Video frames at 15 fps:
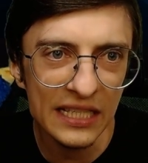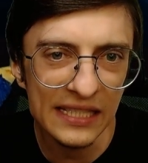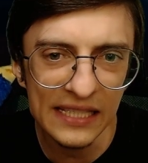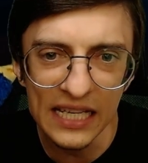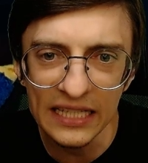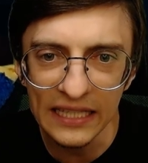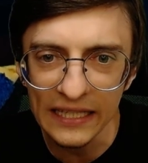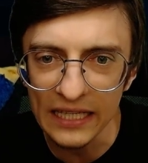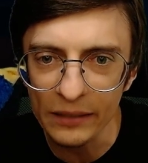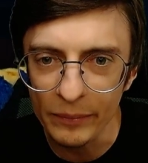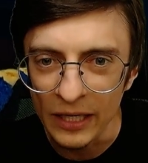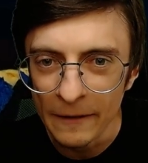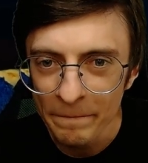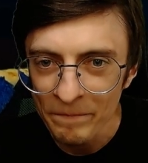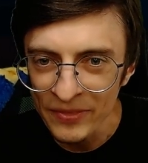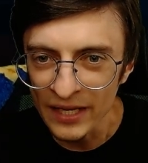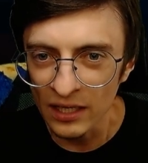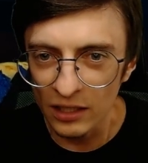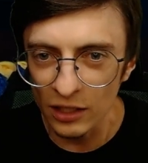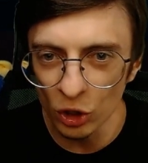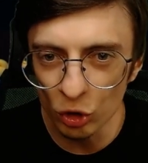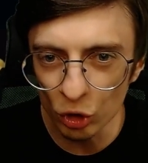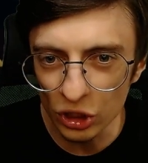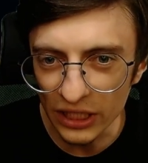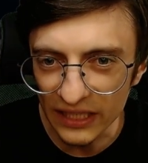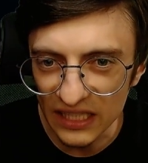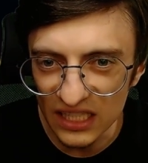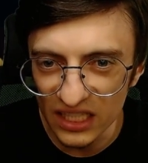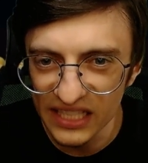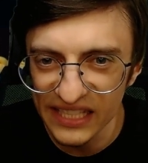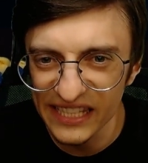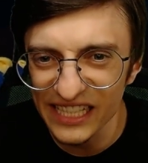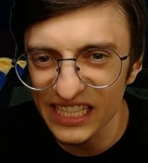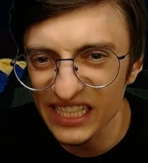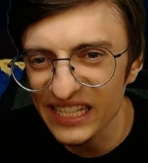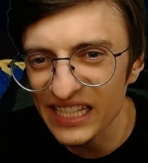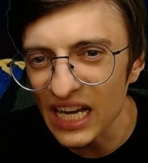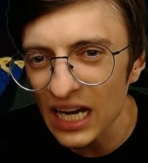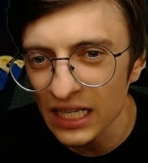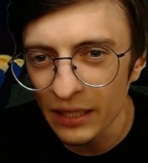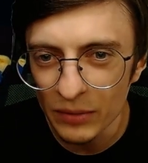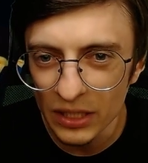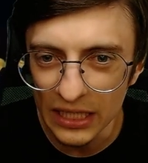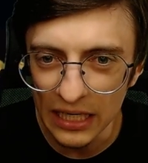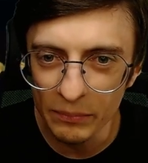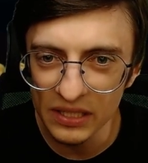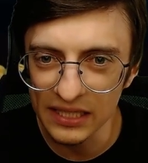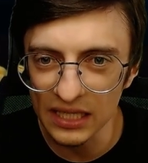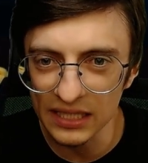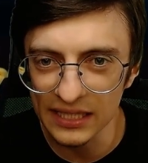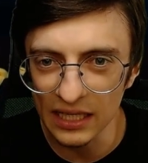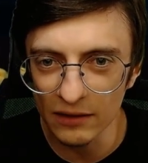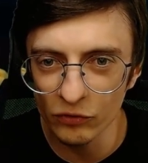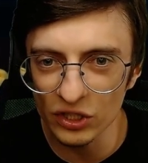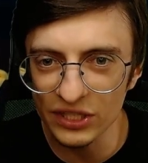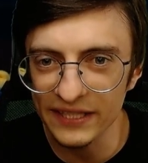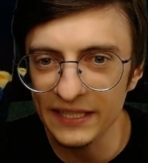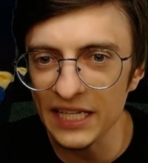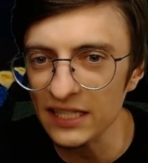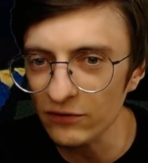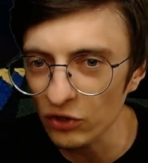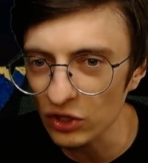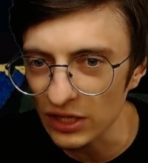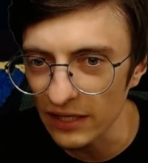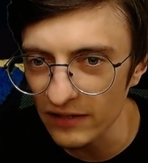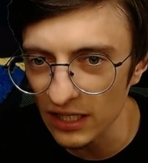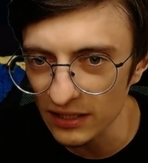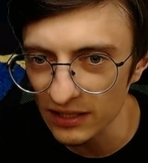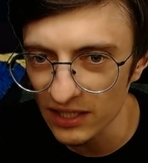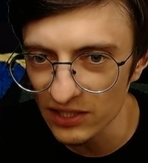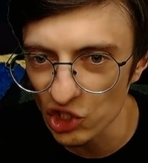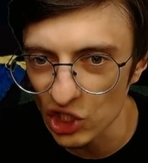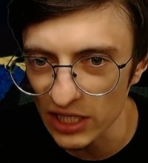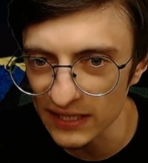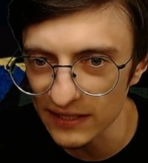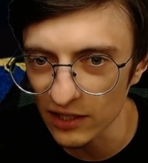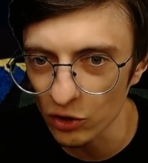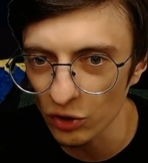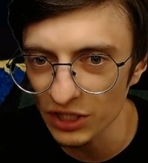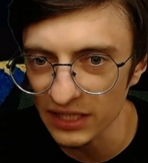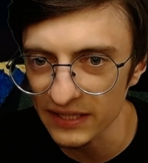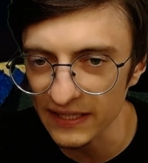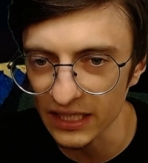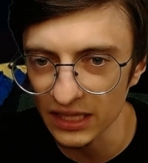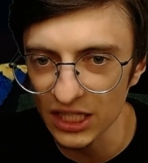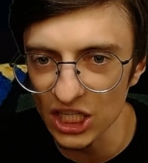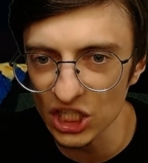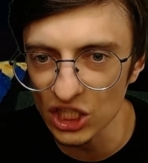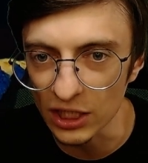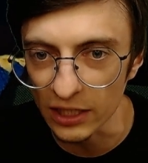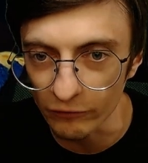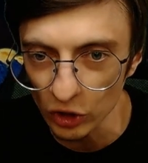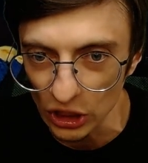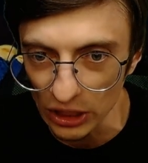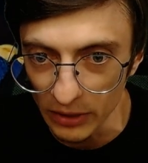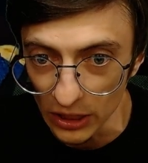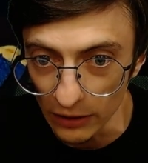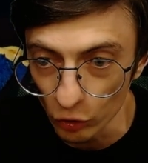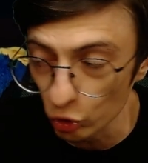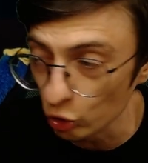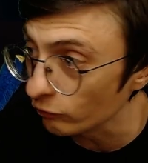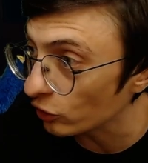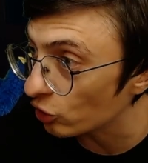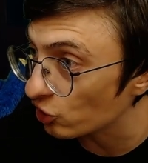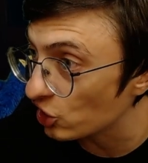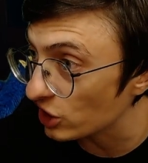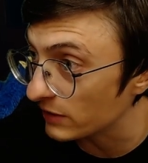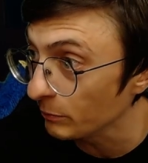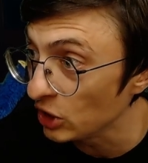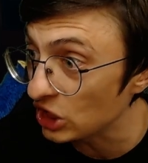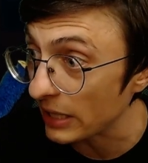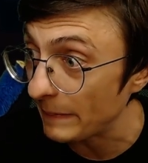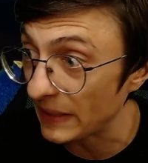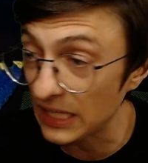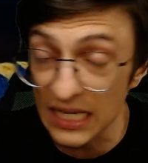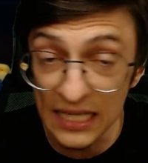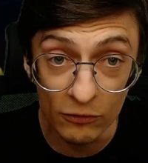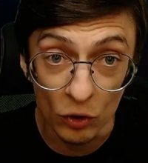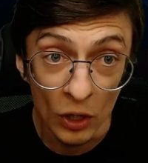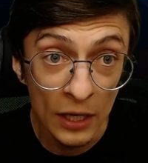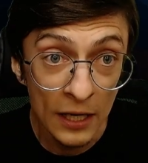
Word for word: знаете, как бы идут такие зигзагами, я бы сказал. Вот здесь вот, наверное, сейчас находятся КТшники. Вот именно вот тут вот, вот сейчас мышкой показываю.